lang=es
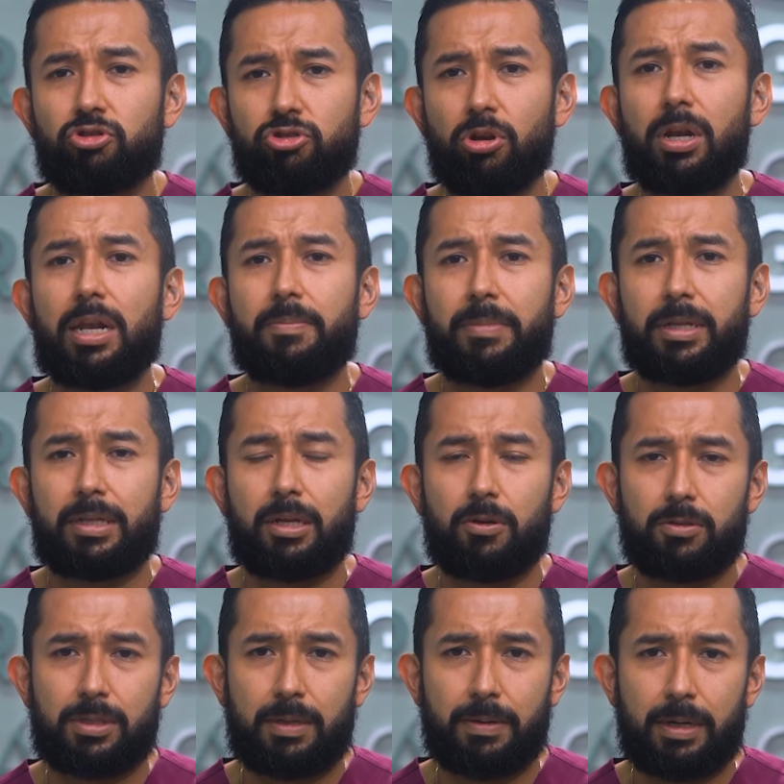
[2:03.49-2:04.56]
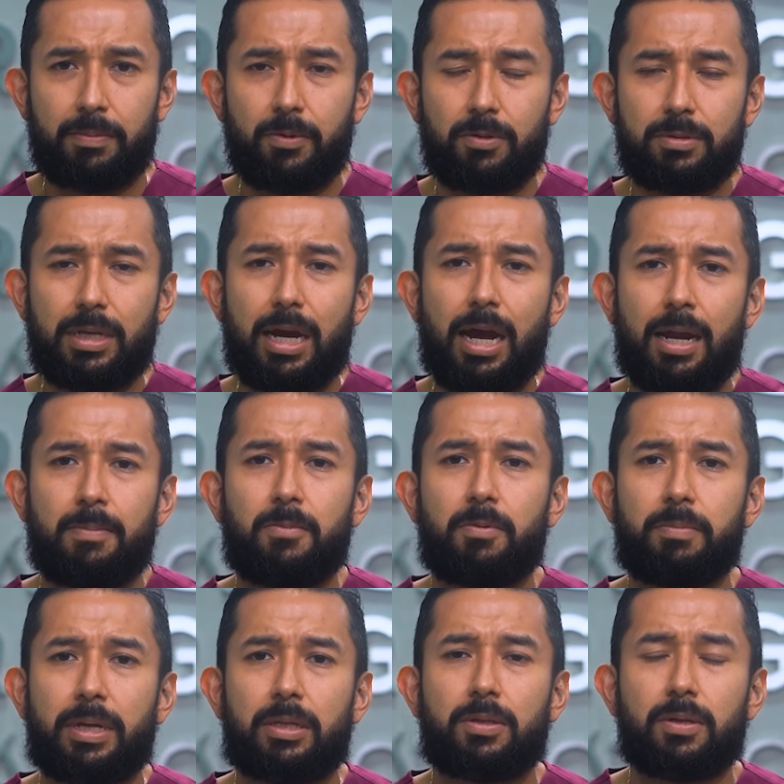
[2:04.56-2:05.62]
solamente lo sabremos al
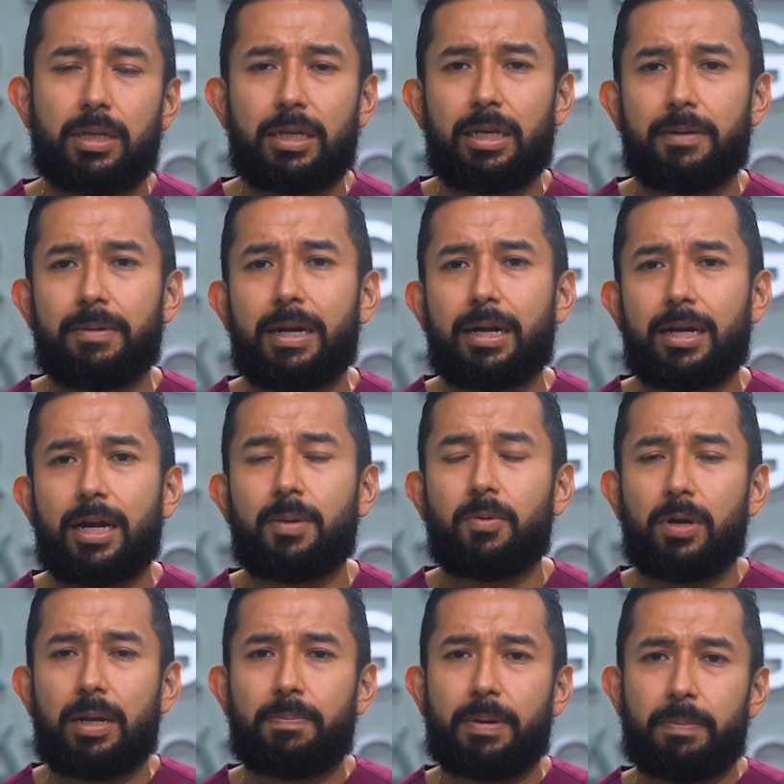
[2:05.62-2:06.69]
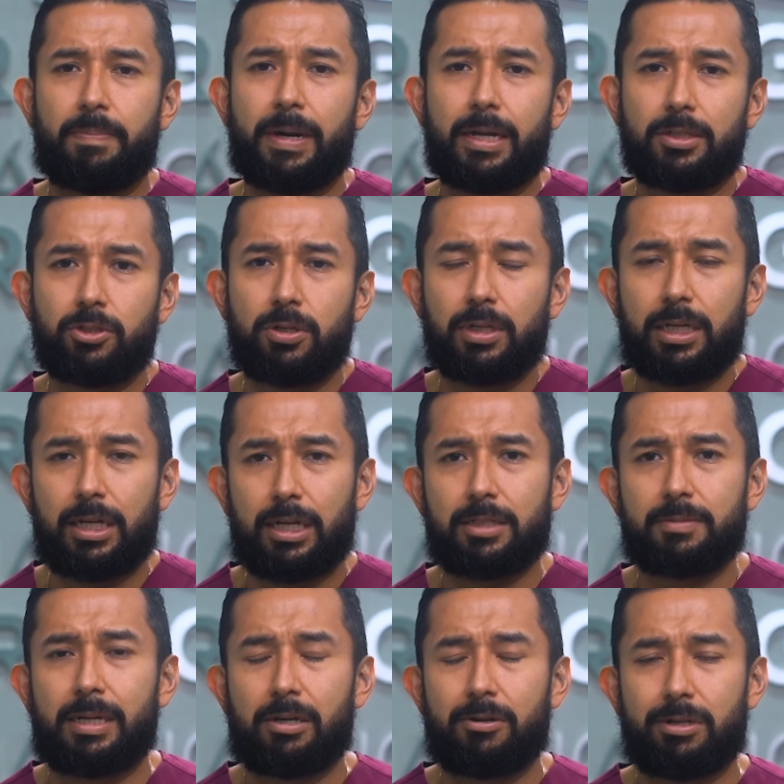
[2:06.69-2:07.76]
momento de llevar a cabo la preparación y las
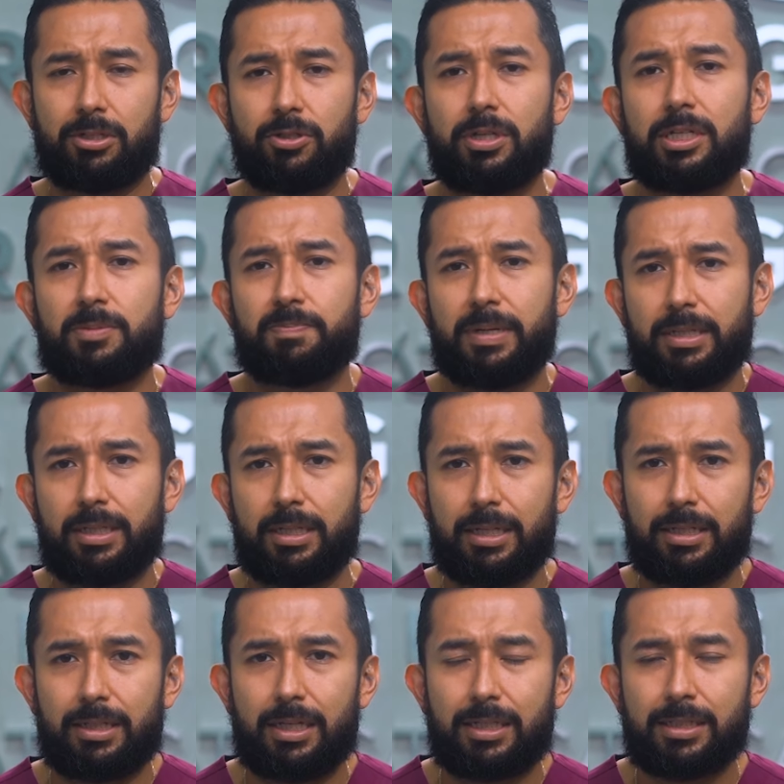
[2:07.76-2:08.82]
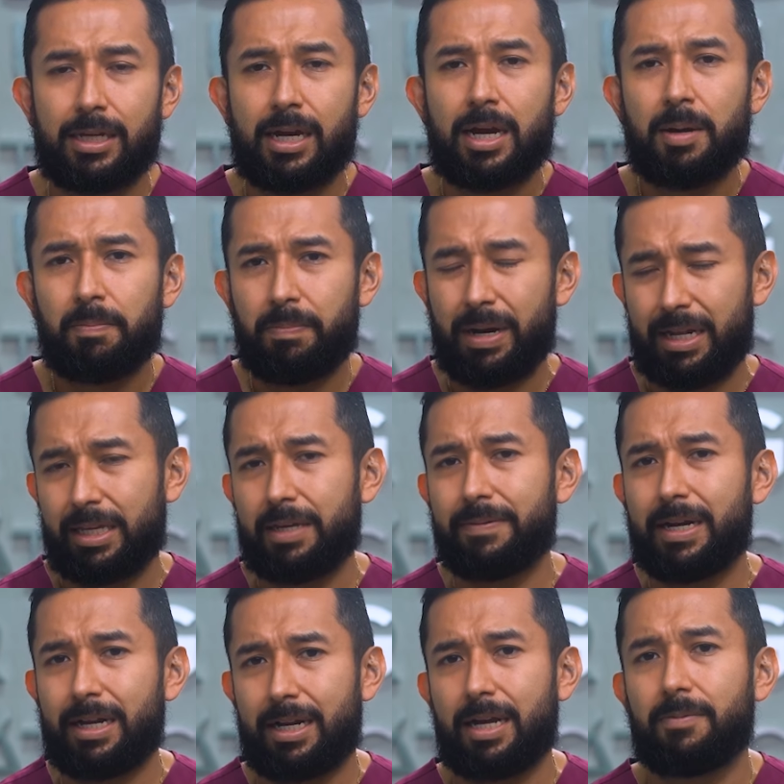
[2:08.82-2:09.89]
valoraciones pertinentes para
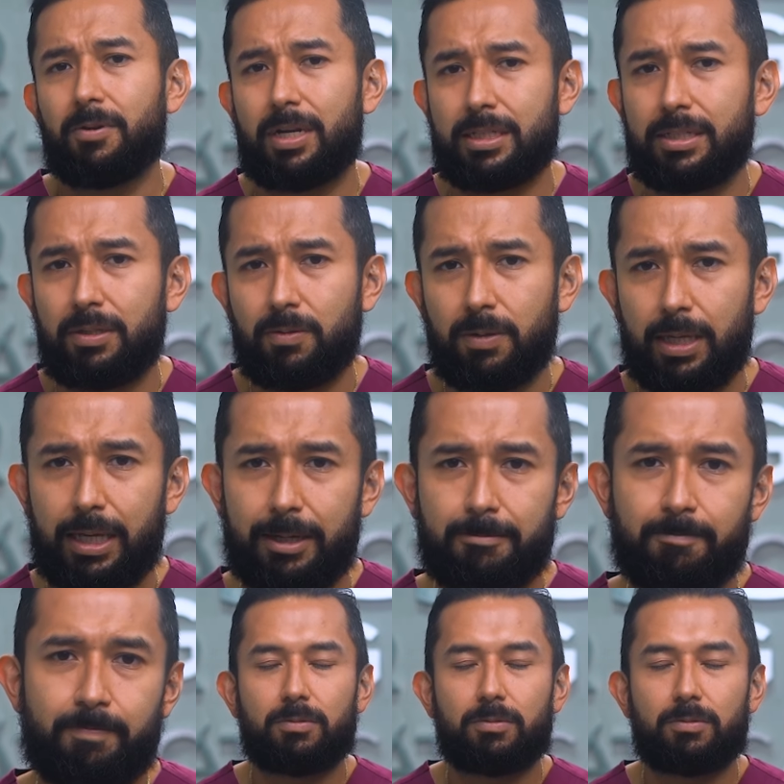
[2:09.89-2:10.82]
llevar a cabo la cirugía.